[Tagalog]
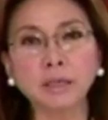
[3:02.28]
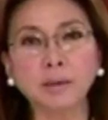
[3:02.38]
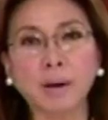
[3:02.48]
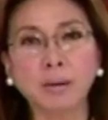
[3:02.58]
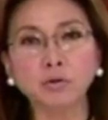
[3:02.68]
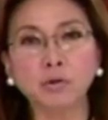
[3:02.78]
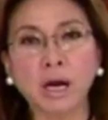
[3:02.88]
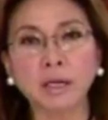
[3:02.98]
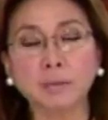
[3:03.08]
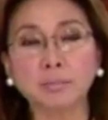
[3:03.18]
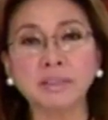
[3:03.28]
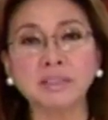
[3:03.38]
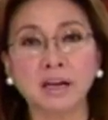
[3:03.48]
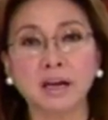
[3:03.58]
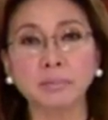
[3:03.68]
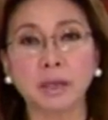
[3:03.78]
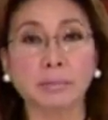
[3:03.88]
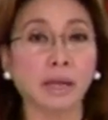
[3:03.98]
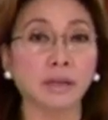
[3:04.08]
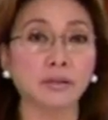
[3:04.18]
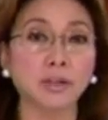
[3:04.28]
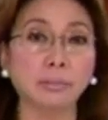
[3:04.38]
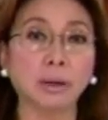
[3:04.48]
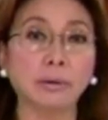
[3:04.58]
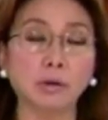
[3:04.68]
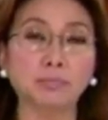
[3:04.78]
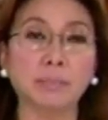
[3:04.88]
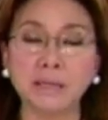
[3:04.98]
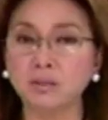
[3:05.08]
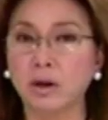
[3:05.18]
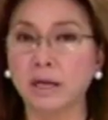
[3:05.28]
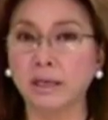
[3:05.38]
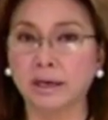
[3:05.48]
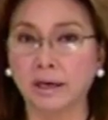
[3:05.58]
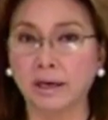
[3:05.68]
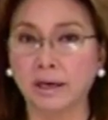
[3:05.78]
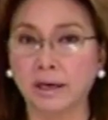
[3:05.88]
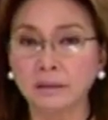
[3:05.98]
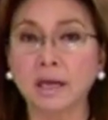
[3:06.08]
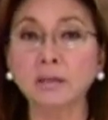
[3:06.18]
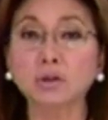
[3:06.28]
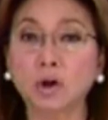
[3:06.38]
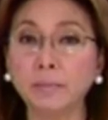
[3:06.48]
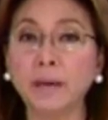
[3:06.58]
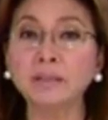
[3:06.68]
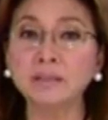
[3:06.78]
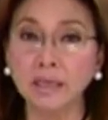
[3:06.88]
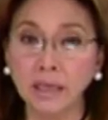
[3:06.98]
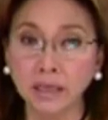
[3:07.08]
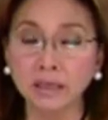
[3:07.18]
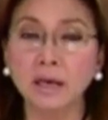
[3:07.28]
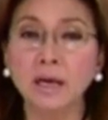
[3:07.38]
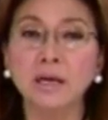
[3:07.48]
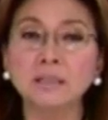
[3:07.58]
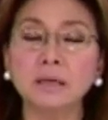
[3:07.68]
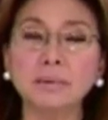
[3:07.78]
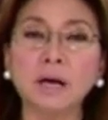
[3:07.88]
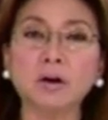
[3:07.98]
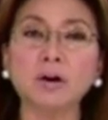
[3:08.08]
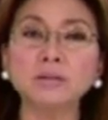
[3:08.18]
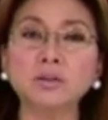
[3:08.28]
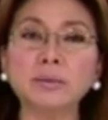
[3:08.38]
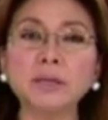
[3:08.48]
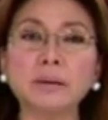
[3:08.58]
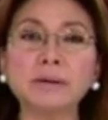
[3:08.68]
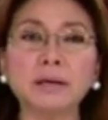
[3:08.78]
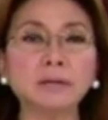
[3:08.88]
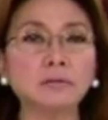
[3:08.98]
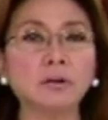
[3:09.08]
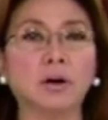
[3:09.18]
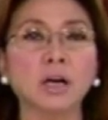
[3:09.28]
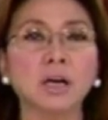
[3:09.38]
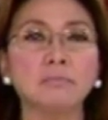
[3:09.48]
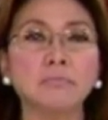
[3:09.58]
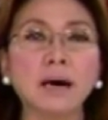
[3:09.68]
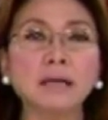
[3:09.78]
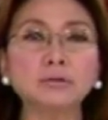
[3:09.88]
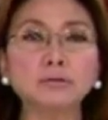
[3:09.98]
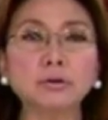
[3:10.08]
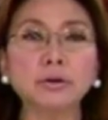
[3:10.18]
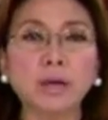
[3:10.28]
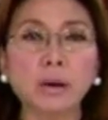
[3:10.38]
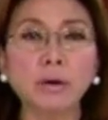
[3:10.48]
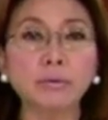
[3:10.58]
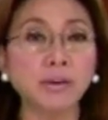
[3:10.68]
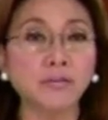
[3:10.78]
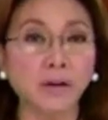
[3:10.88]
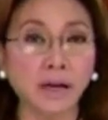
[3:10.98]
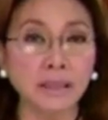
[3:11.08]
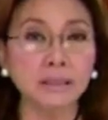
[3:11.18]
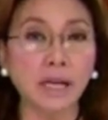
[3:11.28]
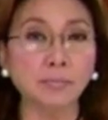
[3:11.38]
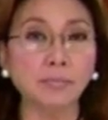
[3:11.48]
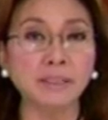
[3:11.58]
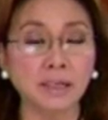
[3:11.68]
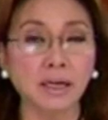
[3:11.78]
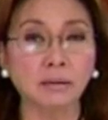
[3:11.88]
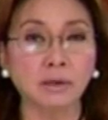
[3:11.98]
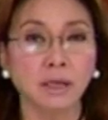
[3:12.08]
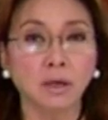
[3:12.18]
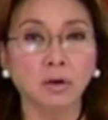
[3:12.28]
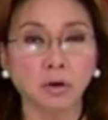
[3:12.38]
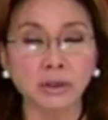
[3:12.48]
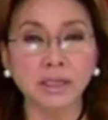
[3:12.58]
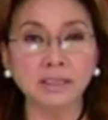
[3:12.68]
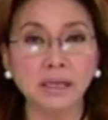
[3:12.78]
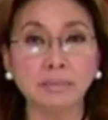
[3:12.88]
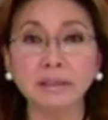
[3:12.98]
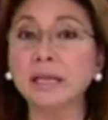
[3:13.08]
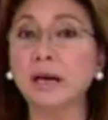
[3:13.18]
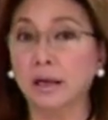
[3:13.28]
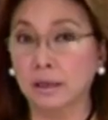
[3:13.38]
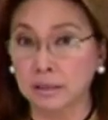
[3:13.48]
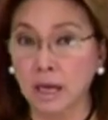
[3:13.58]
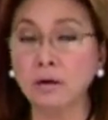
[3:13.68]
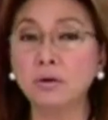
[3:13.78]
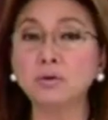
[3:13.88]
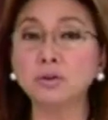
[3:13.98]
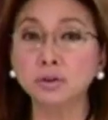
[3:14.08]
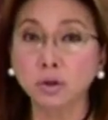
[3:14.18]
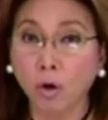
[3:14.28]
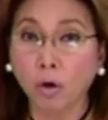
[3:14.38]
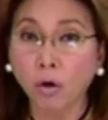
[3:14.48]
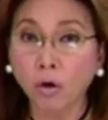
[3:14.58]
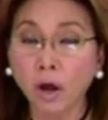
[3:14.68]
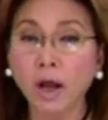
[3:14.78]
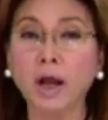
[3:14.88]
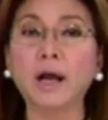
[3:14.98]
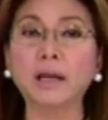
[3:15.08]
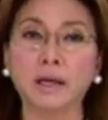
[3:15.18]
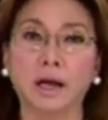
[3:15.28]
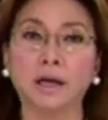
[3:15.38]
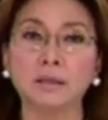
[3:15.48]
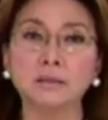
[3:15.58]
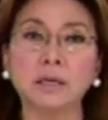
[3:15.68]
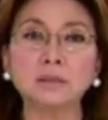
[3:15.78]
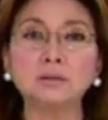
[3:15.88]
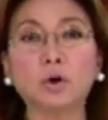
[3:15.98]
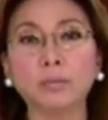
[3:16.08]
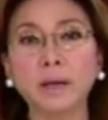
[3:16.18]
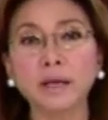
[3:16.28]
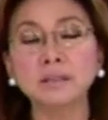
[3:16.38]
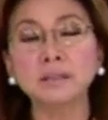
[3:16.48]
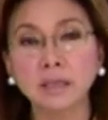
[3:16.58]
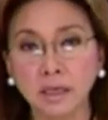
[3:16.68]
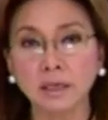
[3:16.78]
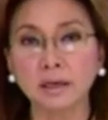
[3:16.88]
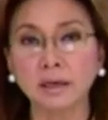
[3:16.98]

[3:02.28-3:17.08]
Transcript: ang pamunuan ng PISAM na mahigit siyam na bilyong piso ang halaga ng dobleng singil sa mga customer ng Meralco. Matutuloy raw ang refund ng PISAM oras na matiyak ng husto ang halaga ng dobleng singil.